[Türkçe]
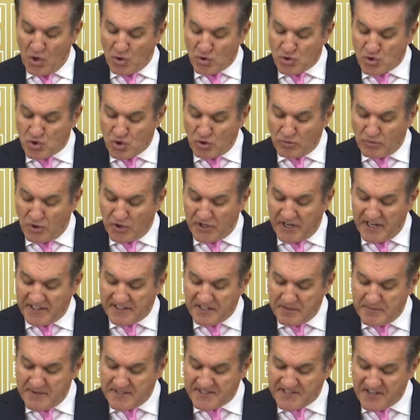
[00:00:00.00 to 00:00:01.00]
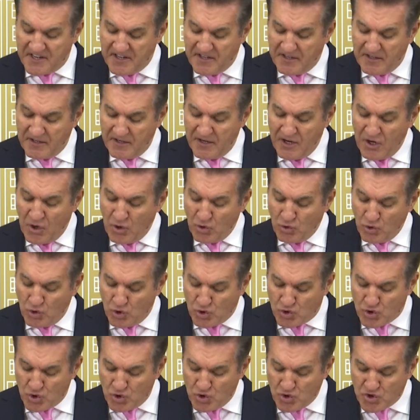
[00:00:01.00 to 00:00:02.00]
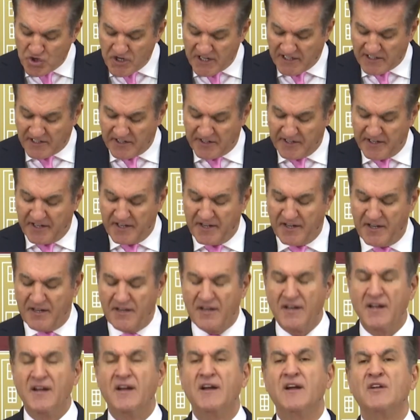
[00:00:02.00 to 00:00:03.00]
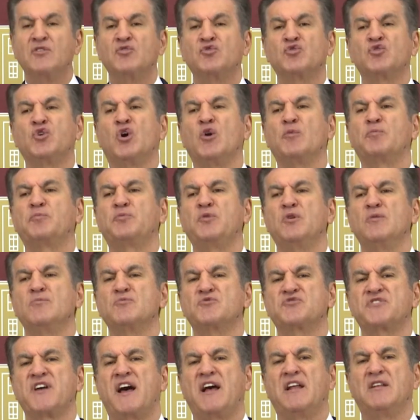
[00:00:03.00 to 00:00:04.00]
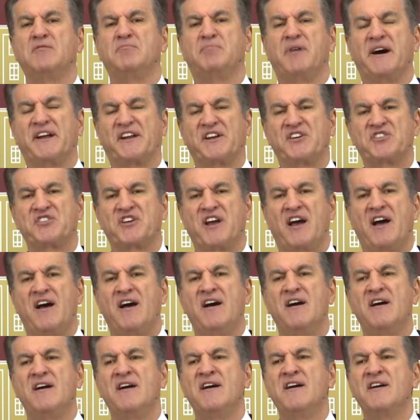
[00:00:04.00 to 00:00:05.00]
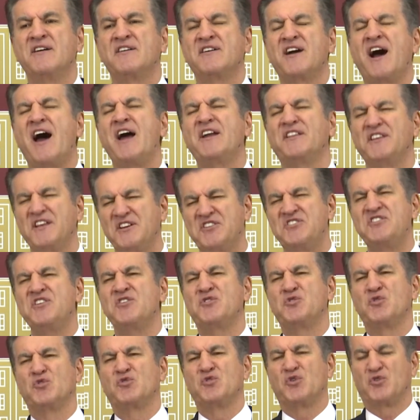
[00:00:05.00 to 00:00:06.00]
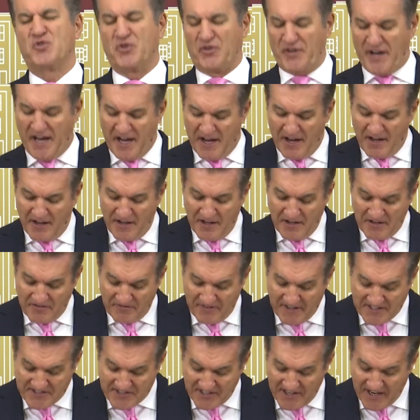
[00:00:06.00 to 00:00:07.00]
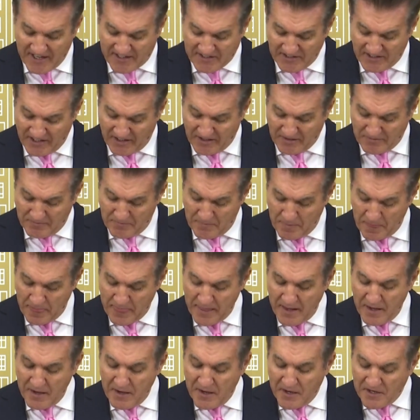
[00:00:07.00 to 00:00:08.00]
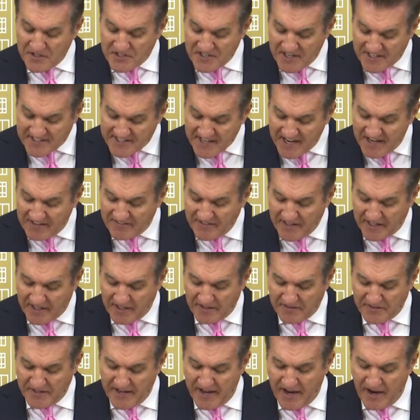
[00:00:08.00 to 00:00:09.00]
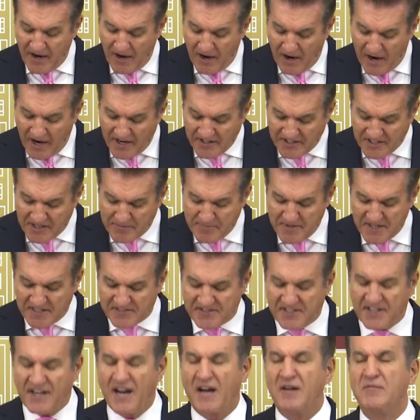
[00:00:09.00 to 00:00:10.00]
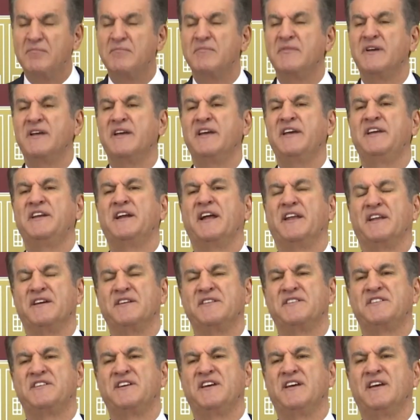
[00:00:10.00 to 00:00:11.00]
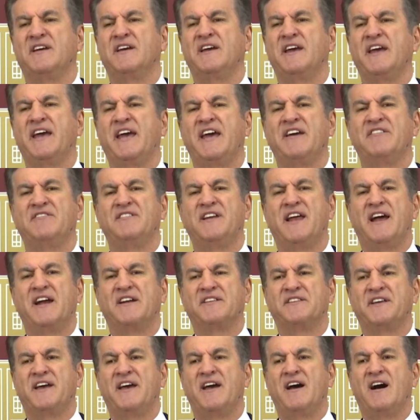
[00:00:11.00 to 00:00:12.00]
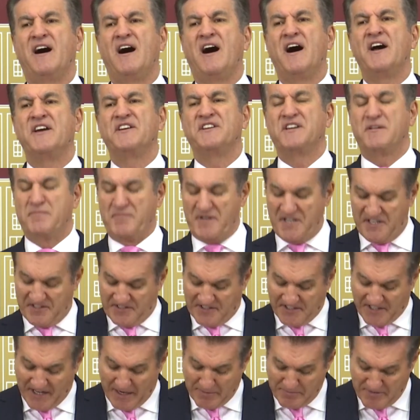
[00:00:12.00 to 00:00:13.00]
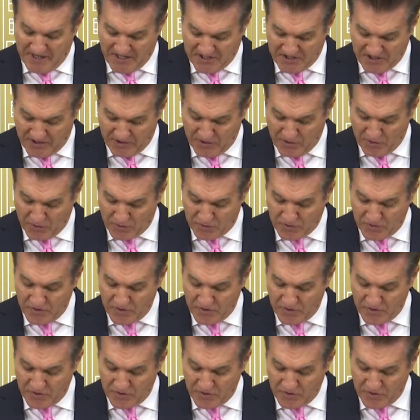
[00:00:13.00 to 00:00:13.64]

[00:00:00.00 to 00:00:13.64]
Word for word: Cumhuriyetimizin 100. yılını toplumsal barışa, kardeşlik hukukuna vesile kılalım. Cezaevlerinde ayrı bir dram, inanın ki evlerde ayrı bir dram yaşanıyor.